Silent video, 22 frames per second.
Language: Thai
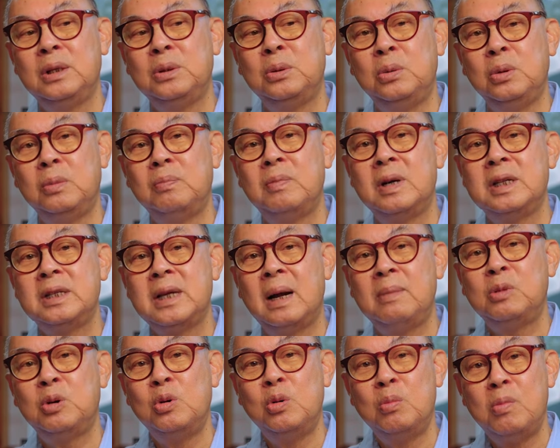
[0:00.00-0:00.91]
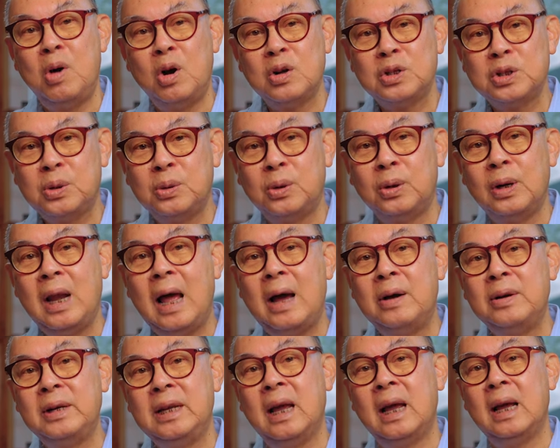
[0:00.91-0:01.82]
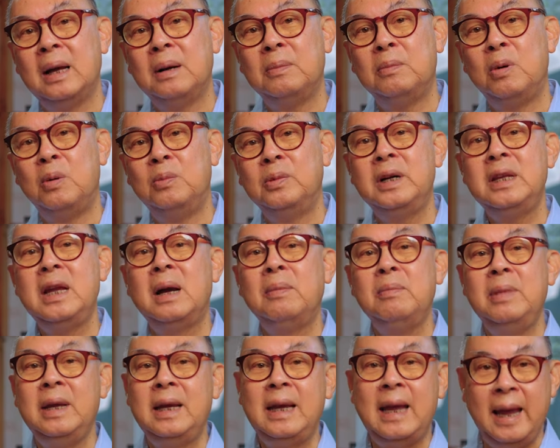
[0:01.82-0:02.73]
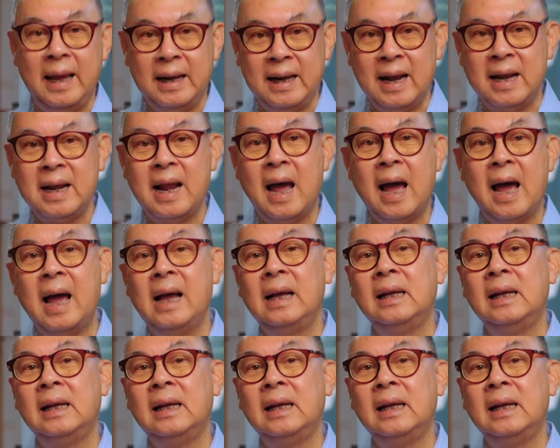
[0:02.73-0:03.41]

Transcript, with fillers: ทูตประจำกรุงมอสโกแล้วเนี่ยผมก็ยังมีเขตอาณา